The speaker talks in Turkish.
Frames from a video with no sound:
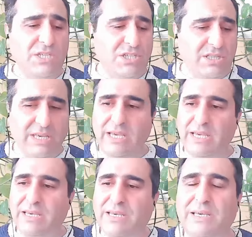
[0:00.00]
İşte
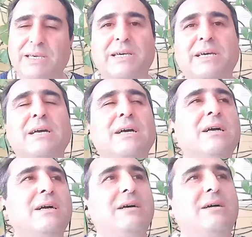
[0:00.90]
e,
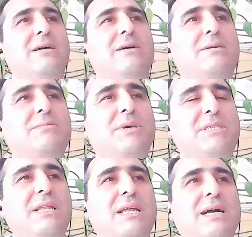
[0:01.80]
e,
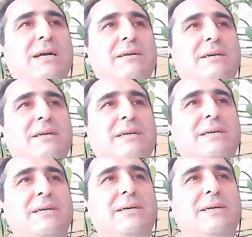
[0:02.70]
mesela
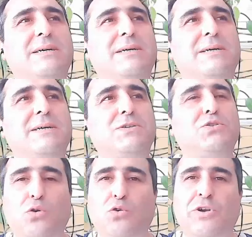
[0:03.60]
e,
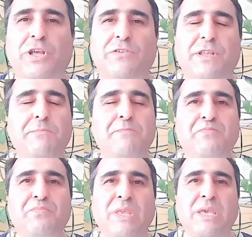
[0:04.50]
şöyle örnek vereyim.
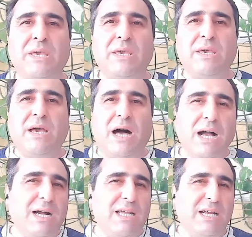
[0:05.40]

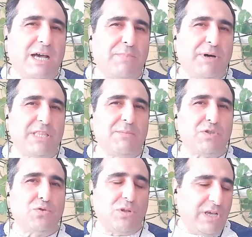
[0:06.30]
Ankara gar
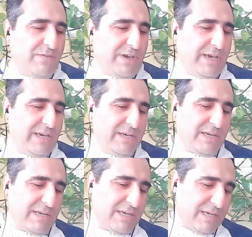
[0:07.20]
patlaması olayı ve
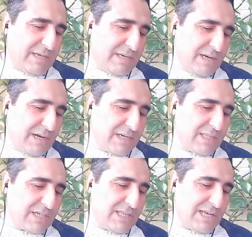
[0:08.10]
e,
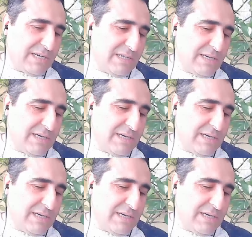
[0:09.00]
arkadaşlar